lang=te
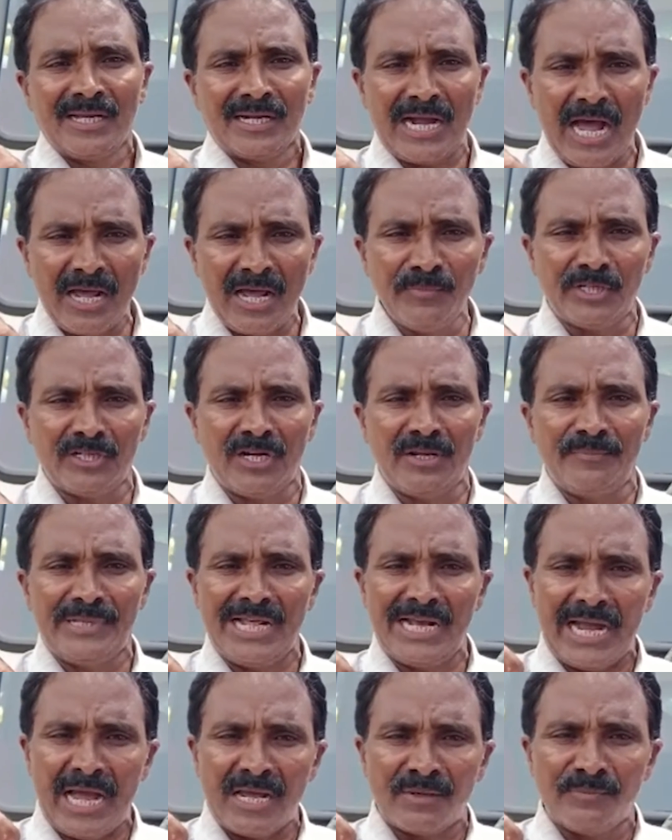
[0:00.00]
కార్మికుల మీద
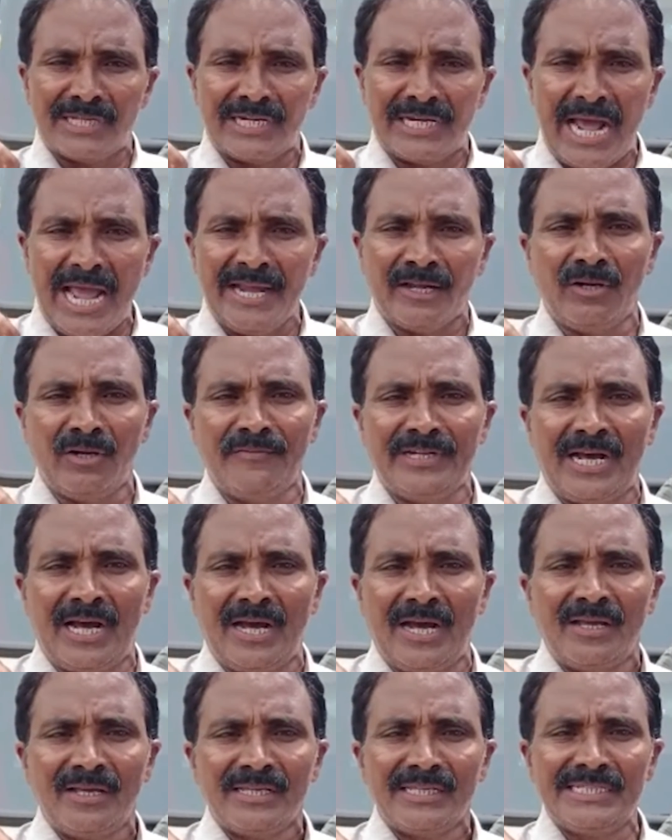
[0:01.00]
కార్మిక నాయకుల మీద
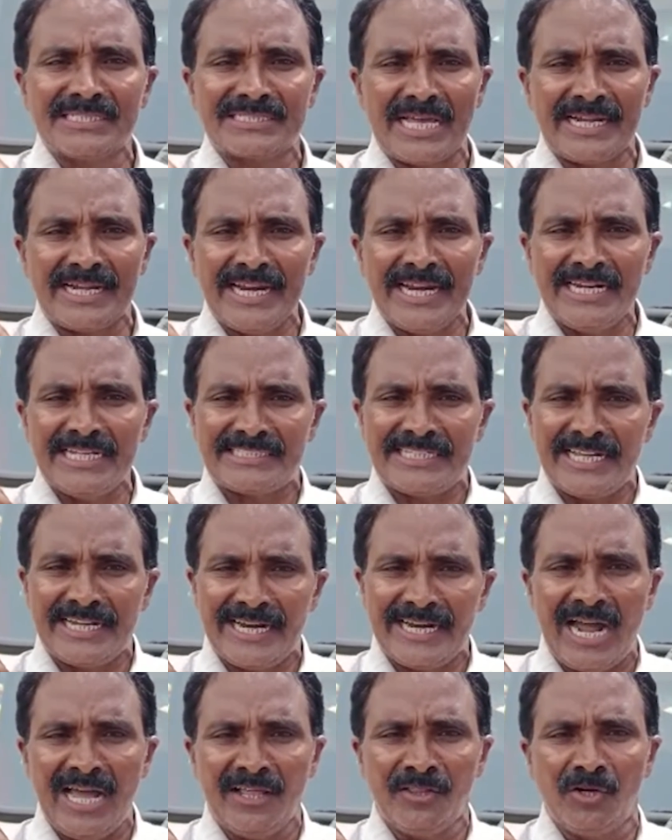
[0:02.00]
ఇది సరైన
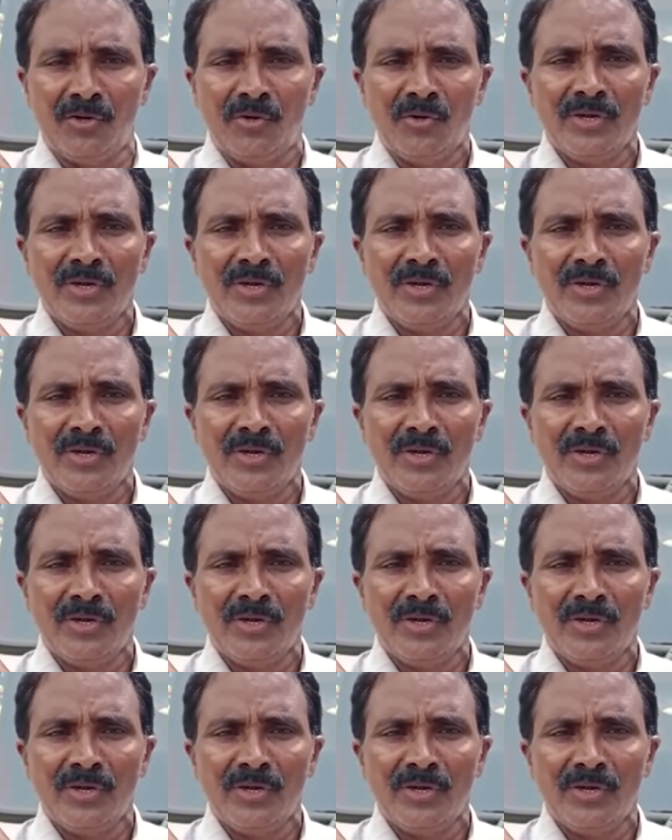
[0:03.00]
చర్య కాదు